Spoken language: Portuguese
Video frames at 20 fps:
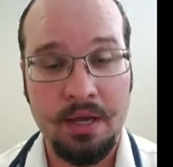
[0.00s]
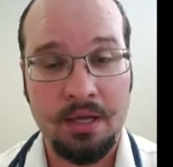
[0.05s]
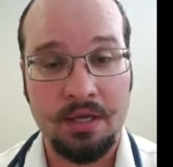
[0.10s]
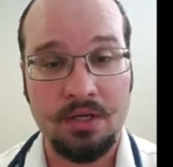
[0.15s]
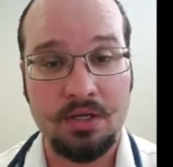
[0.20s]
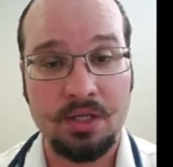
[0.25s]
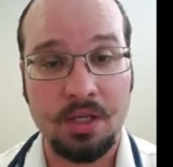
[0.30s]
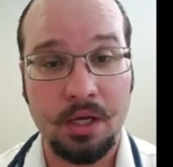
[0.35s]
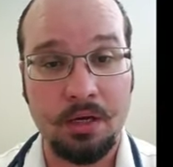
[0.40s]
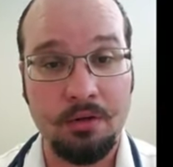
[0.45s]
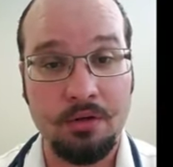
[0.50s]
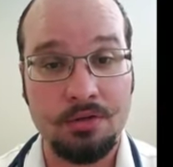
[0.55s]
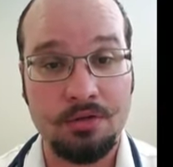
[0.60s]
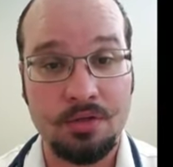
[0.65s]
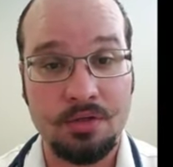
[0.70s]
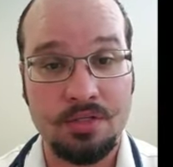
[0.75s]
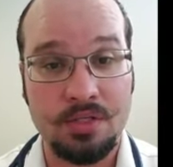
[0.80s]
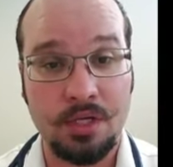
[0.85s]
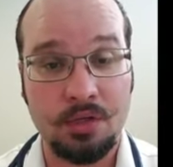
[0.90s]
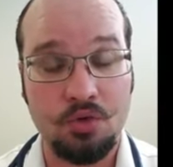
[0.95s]
estariam
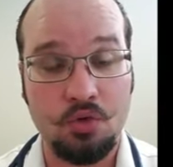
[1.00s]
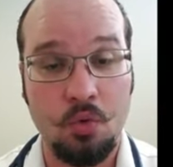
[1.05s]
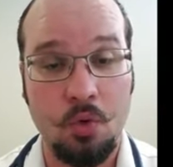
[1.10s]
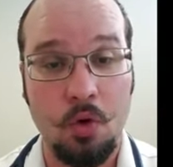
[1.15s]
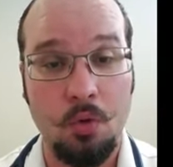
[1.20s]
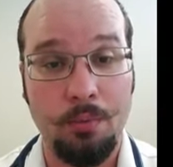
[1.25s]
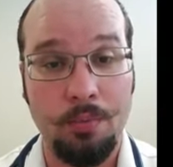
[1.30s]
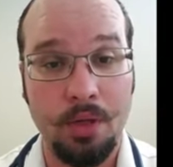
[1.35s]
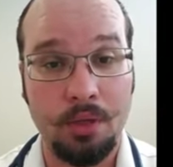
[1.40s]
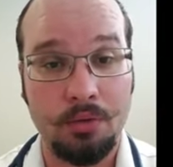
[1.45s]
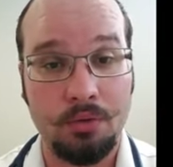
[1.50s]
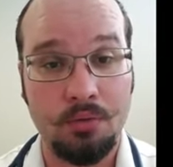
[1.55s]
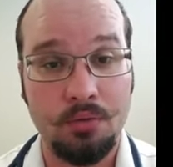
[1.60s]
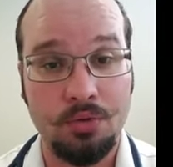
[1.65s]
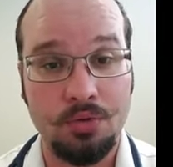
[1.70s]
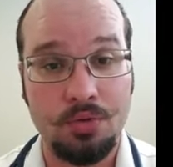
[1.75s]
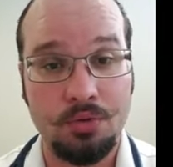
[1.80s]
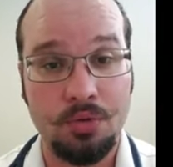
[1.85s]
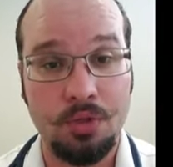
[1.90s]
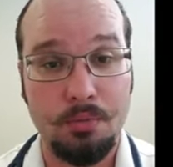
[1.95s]
associados com aumento do
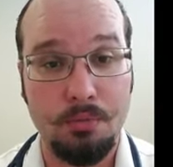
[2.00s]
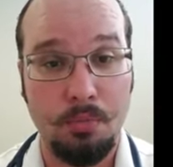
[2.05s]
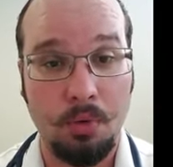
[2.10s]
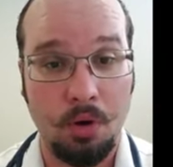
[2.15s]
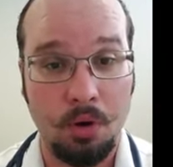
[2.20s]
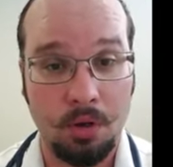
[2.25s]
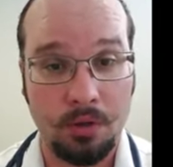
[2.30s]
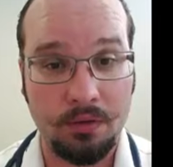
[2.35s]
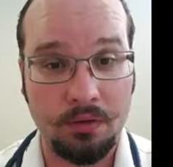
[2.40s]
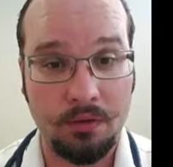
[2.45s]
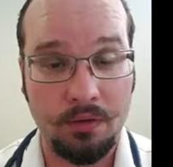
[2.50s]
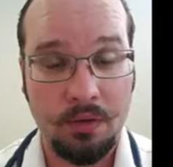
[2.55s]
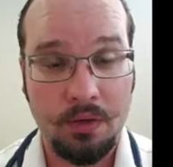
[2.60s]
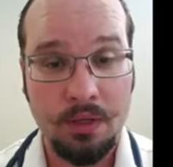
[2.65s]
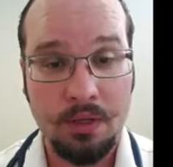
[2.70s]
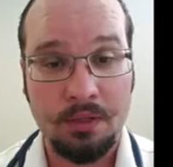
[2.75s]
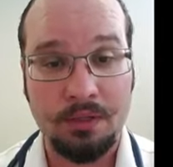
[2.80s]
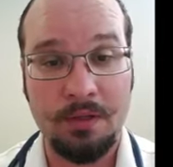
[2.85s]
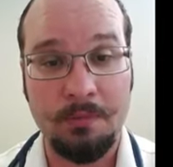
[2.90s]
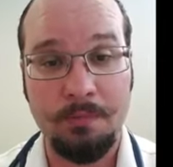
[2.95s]
risco de morte
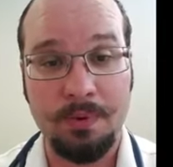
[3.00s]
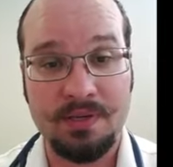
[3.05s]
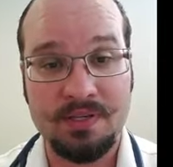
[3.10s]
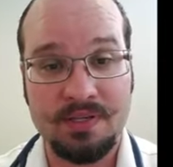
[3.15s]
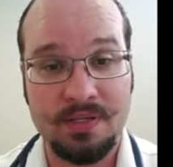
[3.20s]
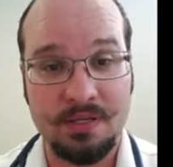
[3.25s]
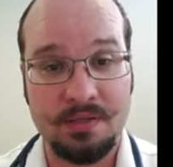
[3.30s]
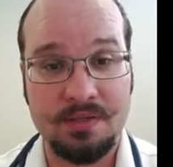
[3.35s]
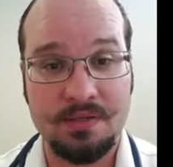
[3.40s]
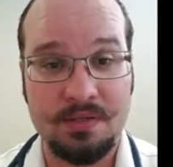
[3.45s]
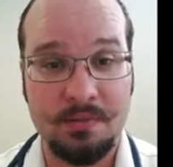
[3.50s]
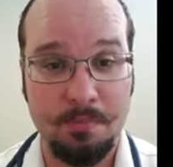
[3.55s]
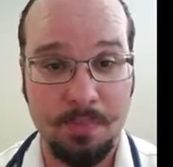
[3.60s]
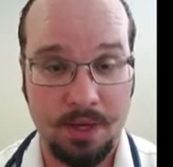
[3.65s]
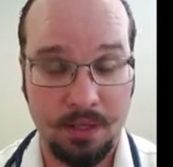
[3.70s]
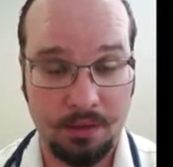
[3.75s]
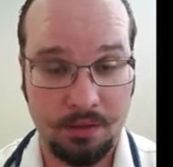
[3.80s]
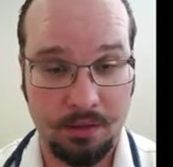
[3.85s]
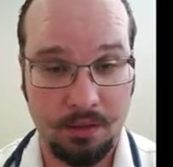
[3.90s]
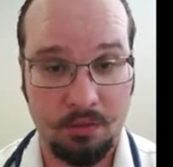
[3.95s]
de pacientes
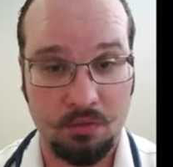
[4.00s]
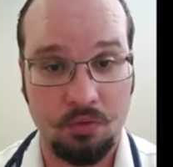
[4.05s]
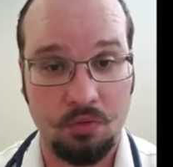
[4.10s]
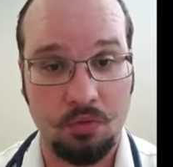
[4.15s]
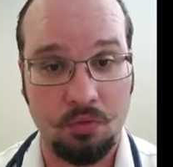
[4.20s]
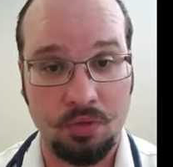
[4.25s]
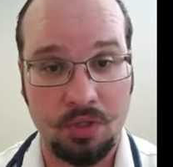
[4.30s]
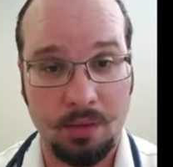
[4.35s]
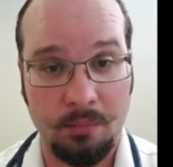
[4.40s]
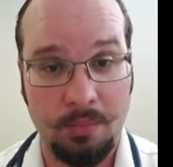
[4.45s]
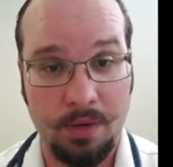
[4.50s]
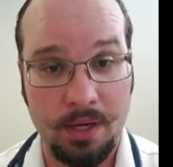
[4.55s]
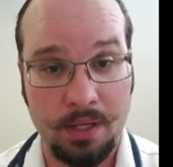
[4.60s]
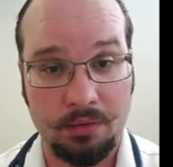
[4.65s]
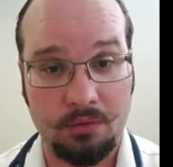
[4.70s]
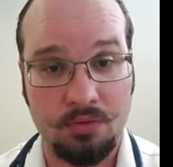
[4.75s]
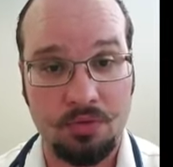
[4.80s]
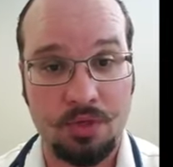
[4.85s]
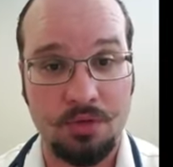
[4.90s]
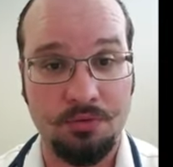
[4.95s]
hipertensos ou
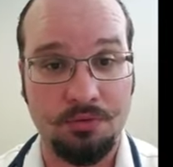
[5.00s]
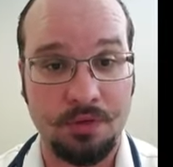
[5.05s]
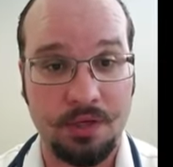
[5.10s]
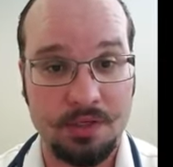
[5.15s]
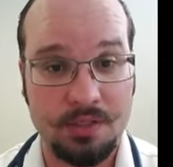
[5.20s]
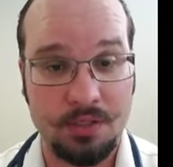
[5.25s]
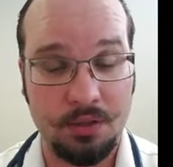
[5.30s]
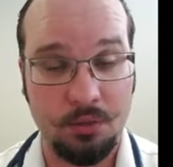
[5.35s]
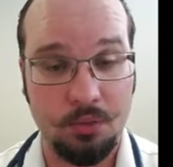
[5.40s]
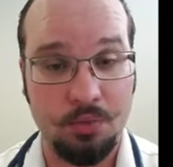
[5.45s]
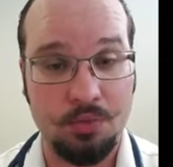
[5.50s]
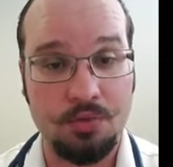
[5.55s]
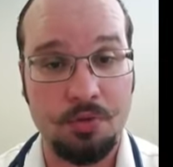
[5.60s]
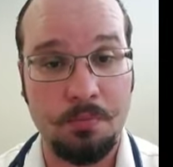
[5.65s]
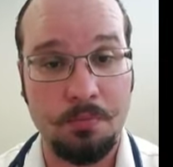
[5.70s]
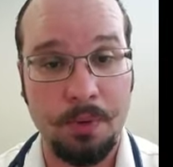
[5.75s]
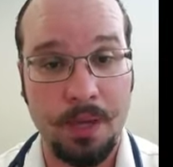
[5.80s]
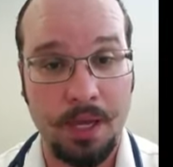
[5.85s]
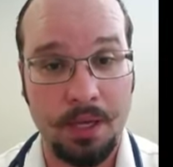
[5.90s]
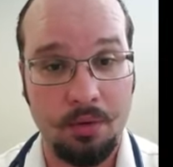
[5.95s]
diabéticos que fazem uso e
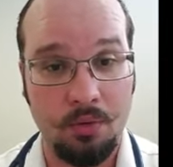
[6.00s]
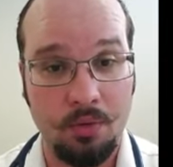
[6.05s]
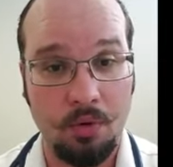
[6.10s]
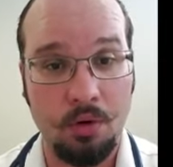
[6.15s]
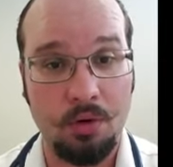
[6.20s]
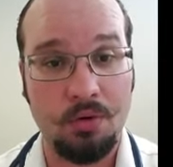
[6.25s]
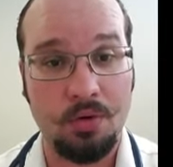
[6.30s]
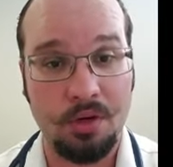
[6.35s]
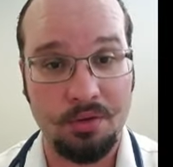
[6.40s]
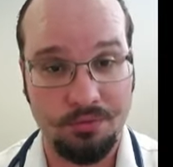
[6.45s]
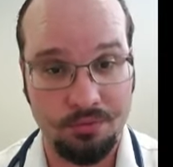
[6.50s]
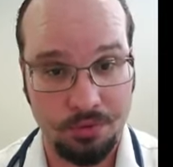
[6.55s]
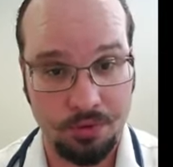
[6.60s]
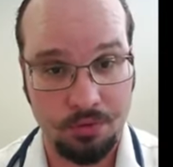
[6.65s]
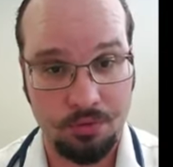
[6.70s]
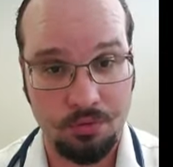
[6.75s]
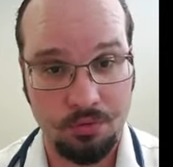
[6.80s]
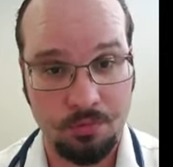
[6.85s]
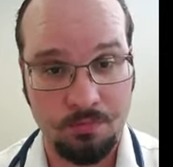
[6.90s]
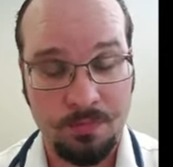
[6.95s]
peguem o
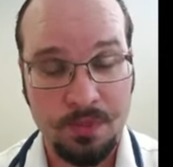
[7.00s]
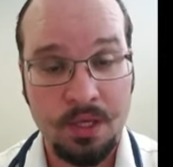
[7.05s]
coronavírus.